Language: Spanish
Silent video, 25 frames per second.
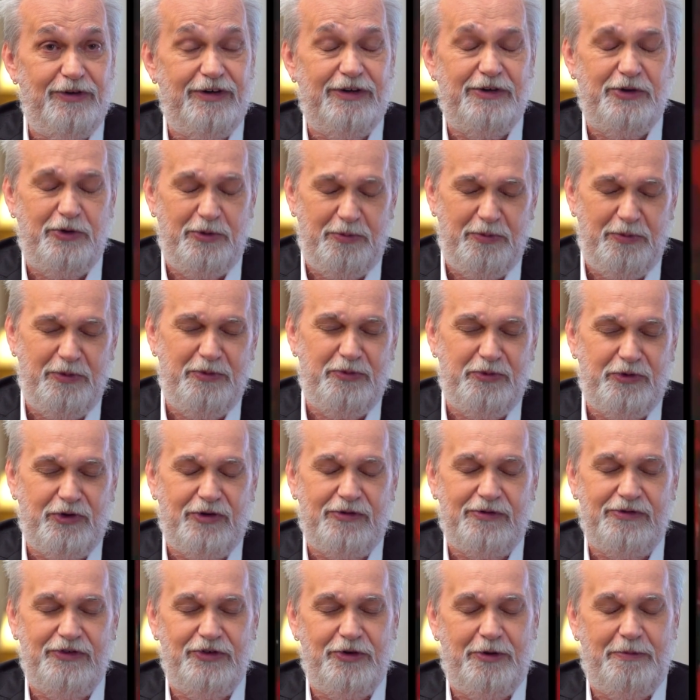Un
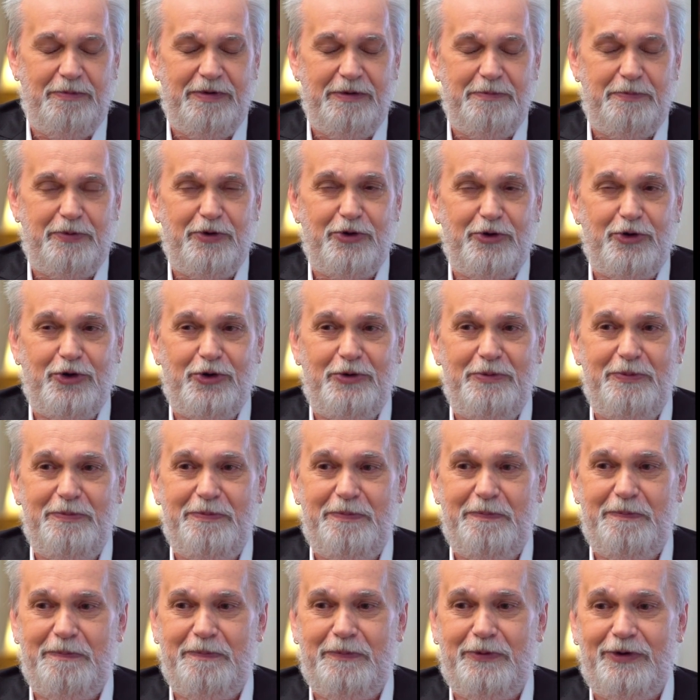nombre un poco
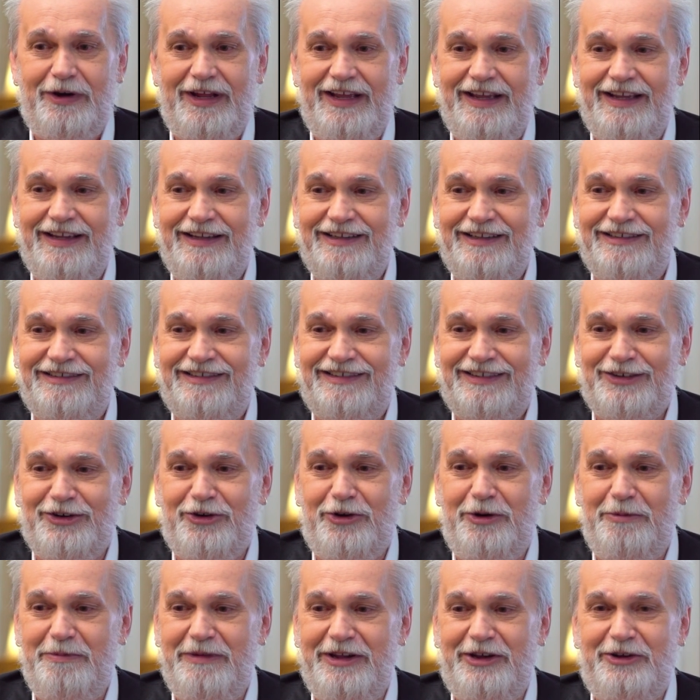por ahí
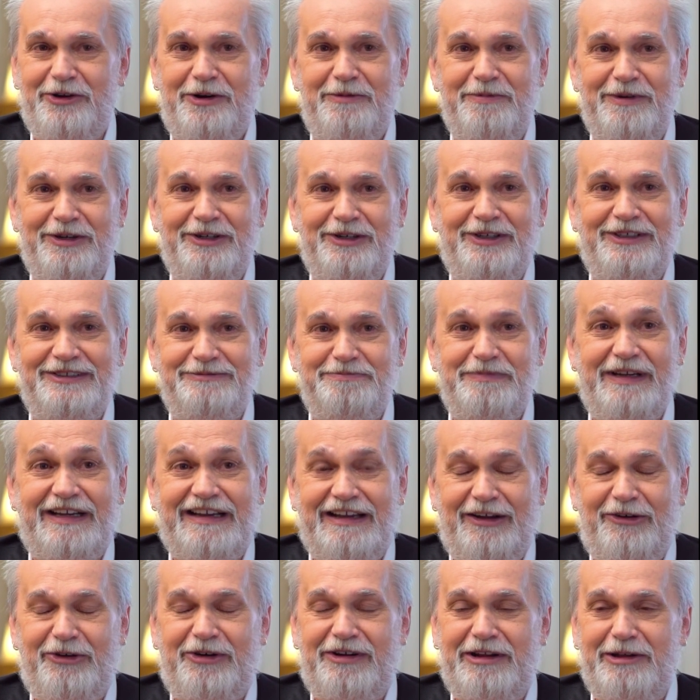cómico, pero
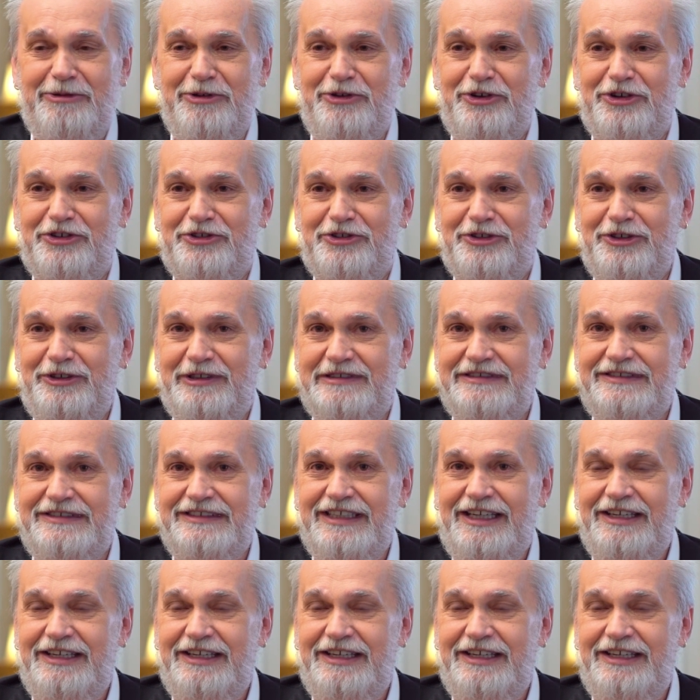Pescado Rabioso,